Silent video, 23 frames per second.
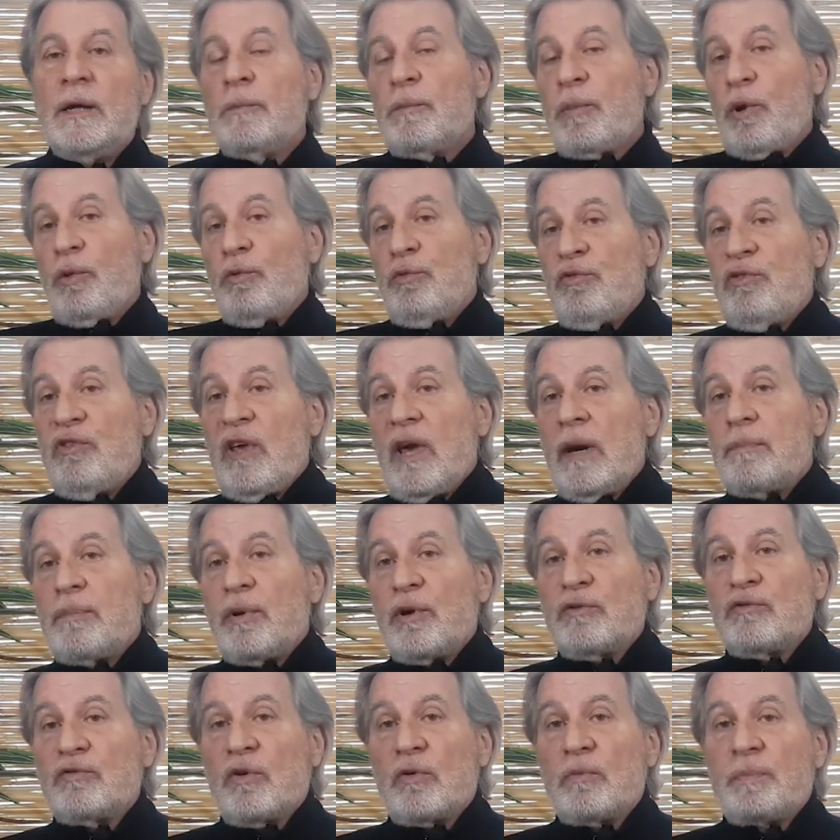producida
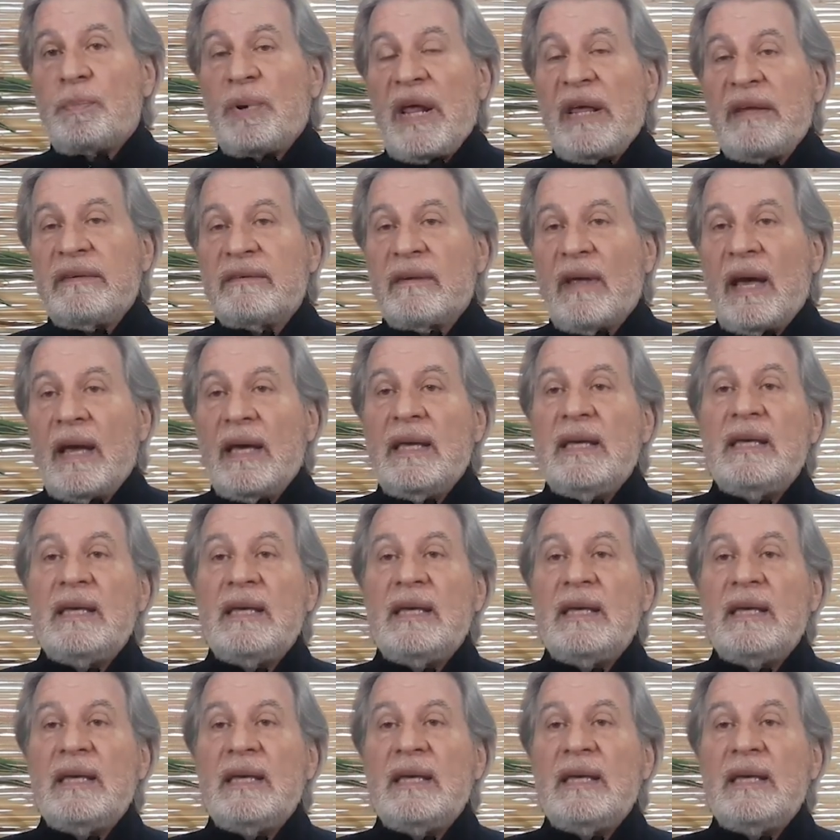por sorpresa